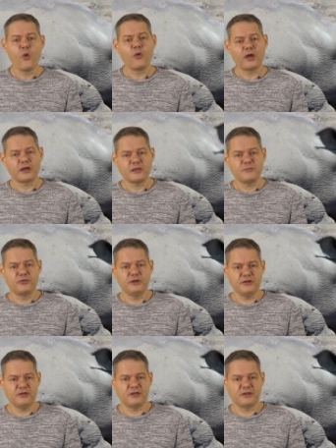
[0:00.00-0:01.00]
hochrangigen
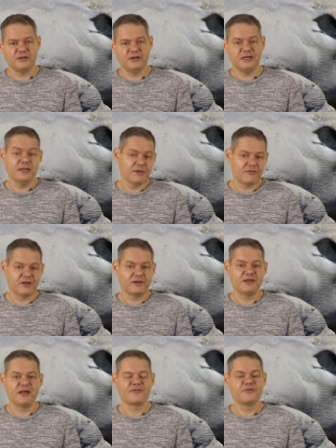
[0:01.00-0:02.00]
Politikern, die
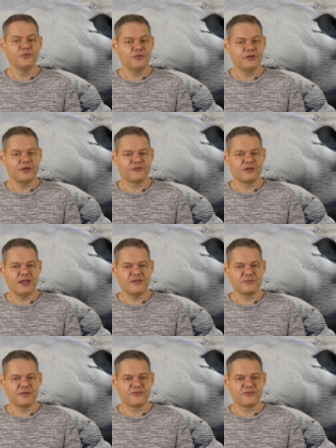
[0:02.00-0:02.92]
Klimawandel als Lüge der Chinesen